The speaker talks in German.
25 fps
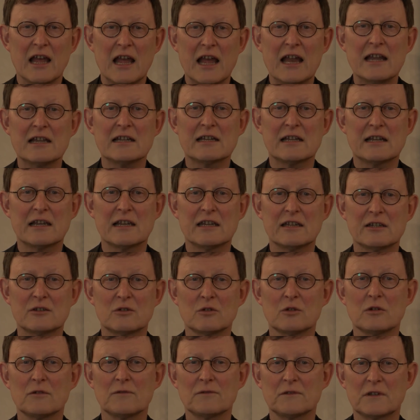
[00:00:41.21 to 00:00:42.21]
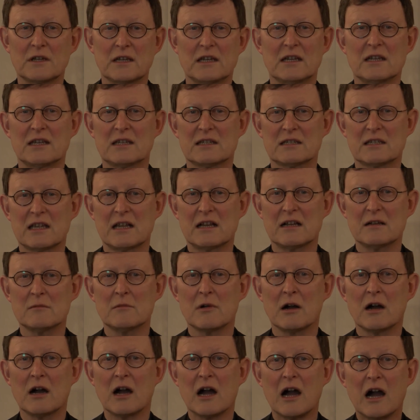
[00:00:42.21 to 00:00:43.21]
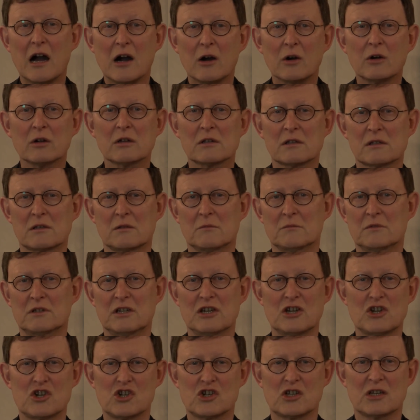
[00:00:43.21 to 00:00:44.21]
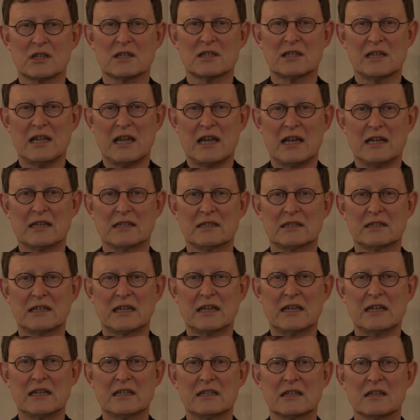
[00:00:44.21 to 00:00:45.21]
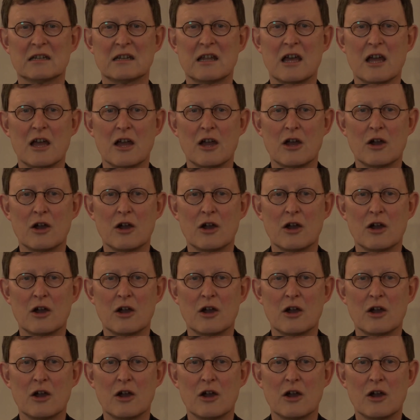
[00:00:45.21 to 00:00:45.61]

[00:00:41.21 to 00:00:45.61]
endlich durfte ich selber auch zum Tisch des Herrn treten